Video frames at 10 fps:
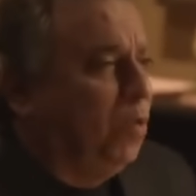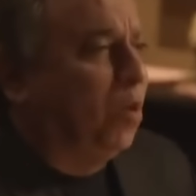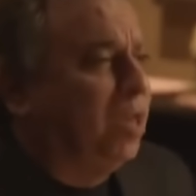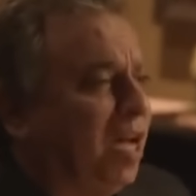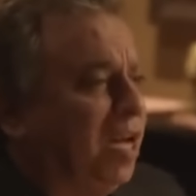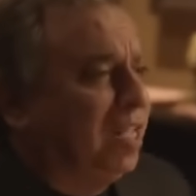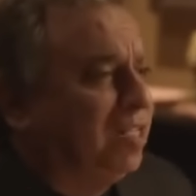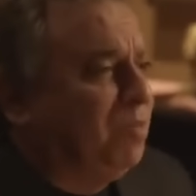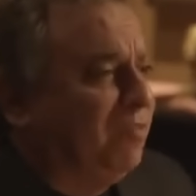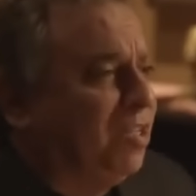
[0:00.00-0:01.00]
والله
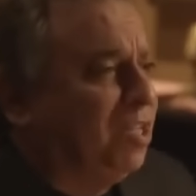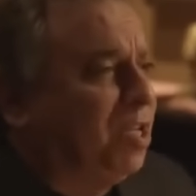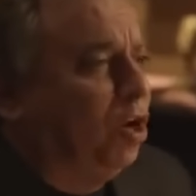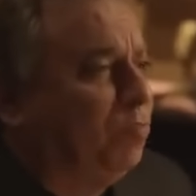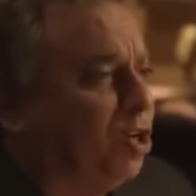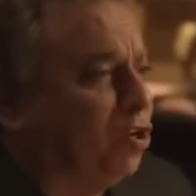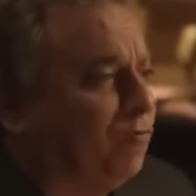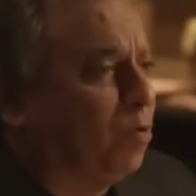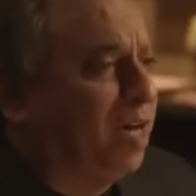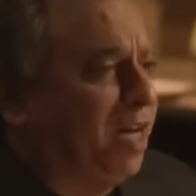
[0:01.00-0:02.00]
العظيم يا فندم انا عمري
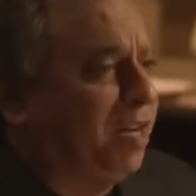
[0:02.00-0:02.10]
شفته ولا